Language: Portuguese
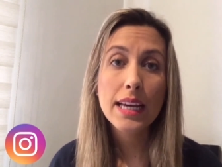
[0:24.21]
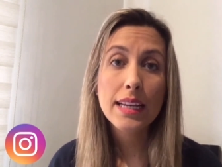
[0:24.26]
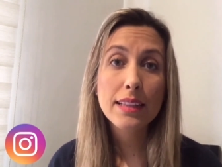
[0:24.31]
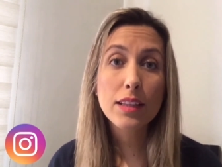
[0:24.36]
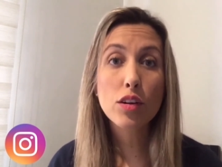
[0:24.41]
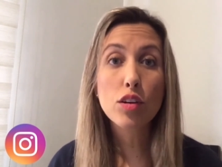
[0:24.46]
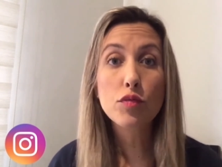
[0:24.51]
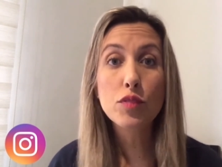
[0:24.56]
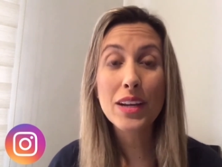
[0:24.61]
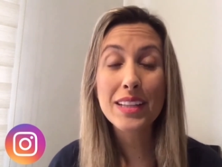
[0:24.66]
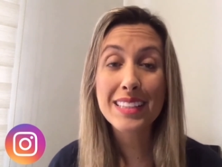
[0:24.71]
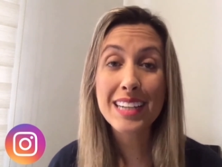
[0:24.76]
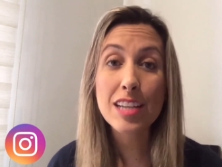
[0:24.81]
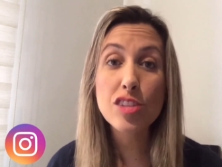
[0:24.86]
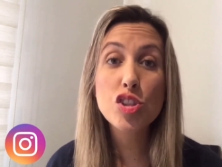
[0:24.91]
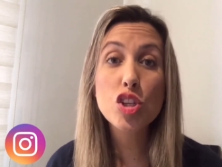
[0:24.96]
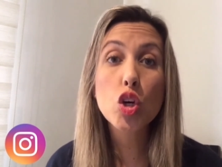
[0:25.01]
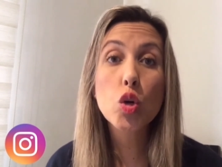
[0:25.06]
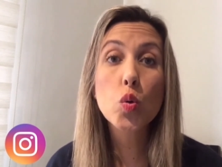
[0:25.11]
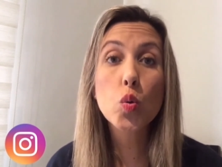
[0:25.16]
Então eu fui
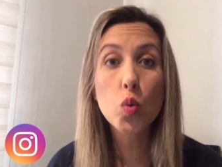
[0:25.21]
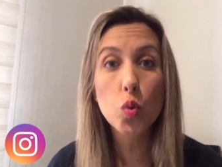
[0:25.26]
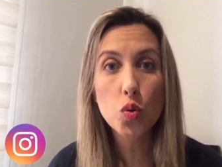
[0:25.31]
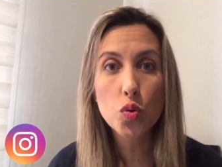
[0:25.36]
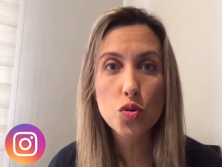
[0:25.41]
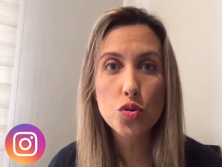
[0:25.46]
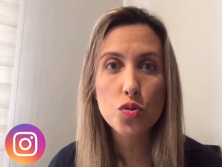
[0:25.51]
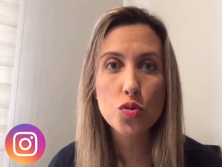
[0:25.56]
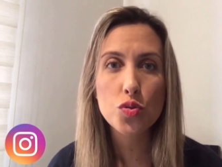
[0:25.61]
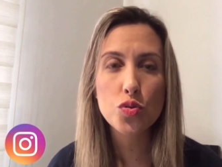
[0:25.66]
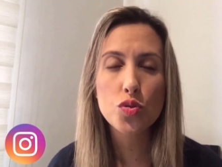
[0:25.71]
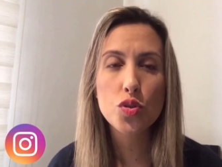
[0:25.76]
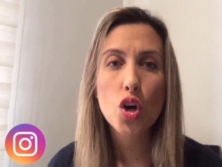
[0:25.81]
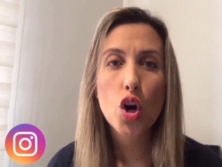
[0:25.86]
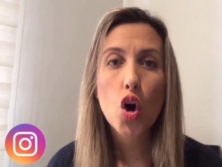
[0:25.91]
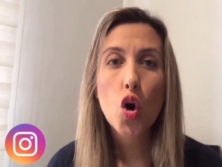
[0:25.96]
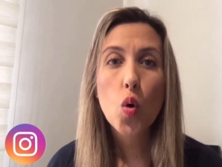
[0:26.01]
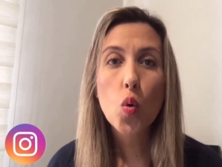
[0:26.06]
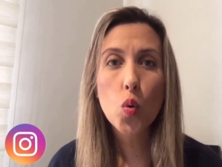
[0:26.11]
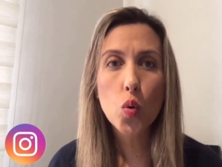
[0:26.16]
atrás de cursos,
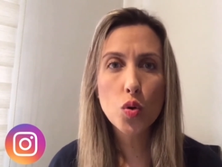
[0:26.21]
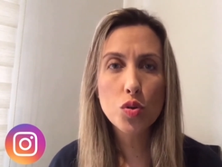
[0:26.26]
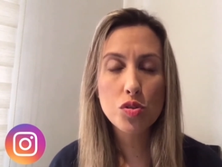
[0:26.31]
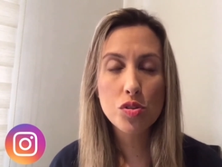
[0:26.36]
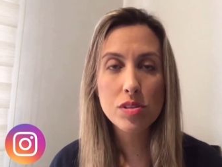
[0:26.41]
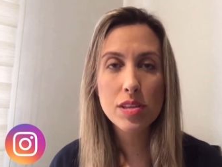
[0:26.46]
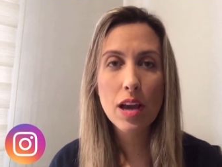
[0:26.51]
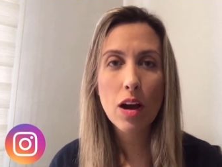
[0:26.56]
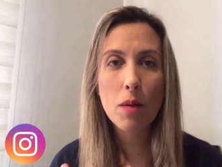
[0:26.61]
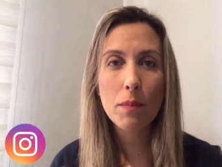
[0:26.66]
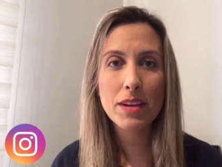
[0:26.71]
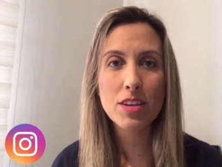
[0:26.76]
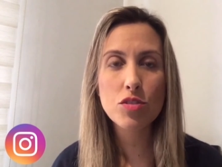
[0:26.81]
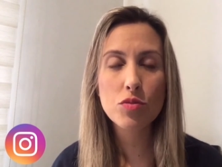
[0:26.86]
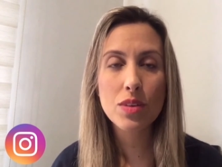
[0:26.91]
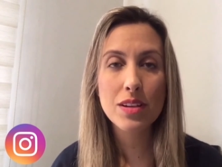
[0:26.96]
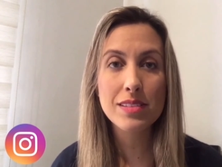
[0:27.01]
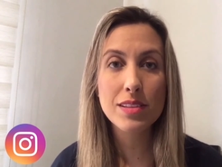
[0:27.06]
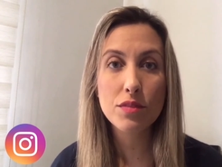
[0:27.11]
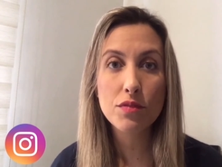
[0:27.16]
cursos realmente
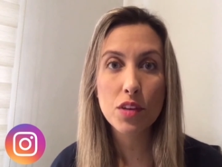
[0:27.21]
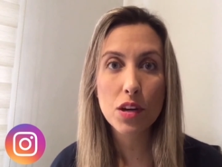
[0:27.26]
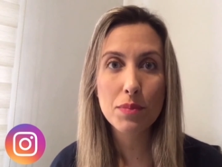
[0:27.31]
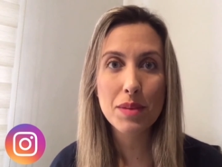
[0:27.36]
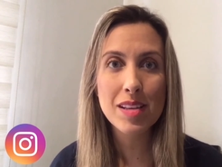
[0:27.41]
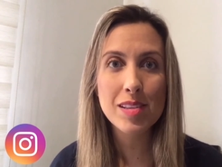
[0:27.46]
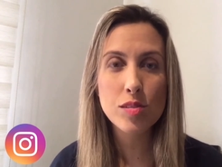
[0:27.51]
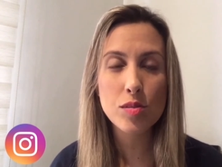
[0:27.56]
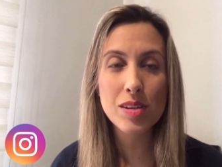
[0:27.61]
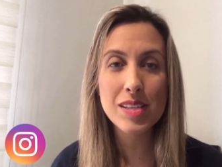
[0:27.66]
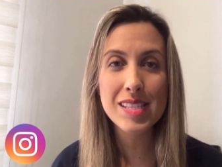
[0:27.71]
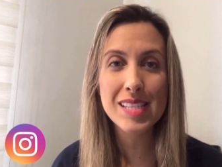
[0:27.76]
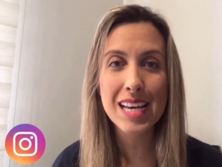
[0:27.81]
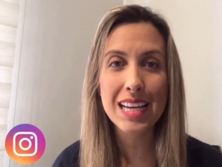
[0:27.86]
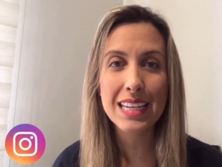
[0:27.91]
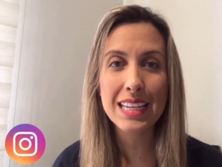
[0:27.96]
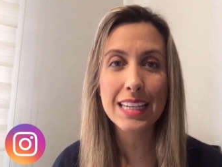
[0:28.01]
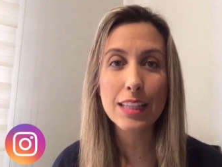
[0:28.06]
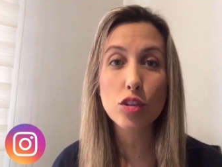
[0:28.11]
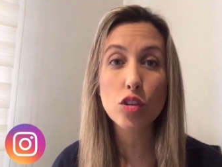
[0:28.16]
com as informações
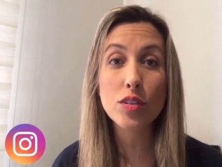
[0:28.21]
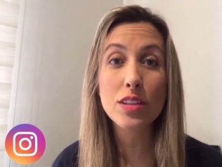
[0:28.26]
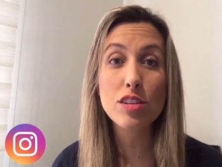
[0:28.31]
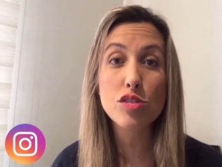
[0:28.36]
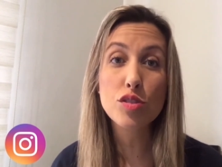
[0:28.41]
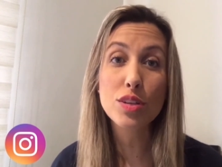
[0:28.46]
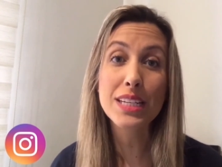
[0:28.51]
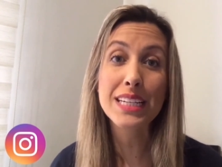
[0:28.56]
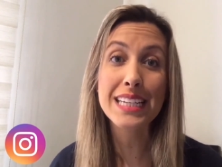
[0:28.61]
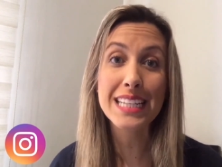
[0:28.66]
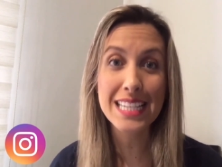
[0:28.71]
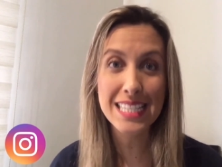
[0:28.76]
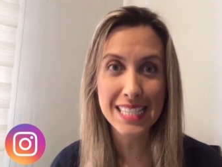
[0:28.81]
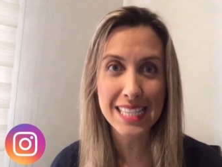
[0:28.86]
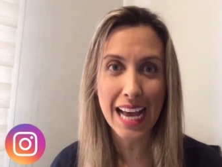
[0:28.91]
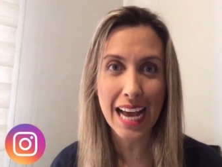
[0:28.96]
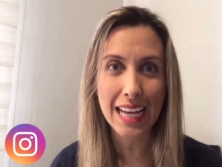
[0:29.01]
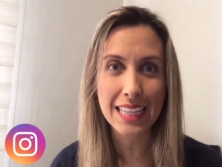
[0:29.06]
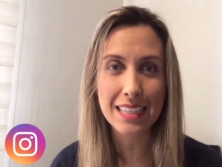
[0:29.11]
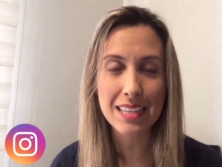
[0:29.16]
ali todas
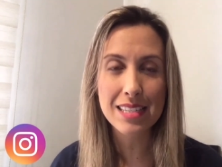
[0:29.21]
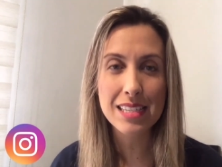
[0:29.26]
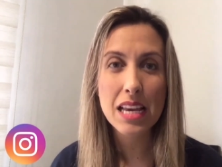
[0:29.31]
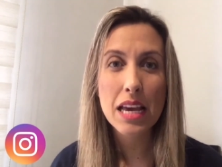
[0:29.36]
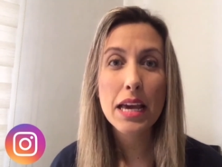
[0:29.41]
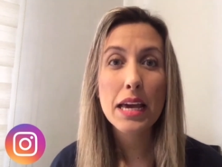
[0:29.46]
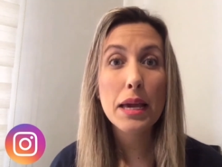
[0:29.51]
organizadas.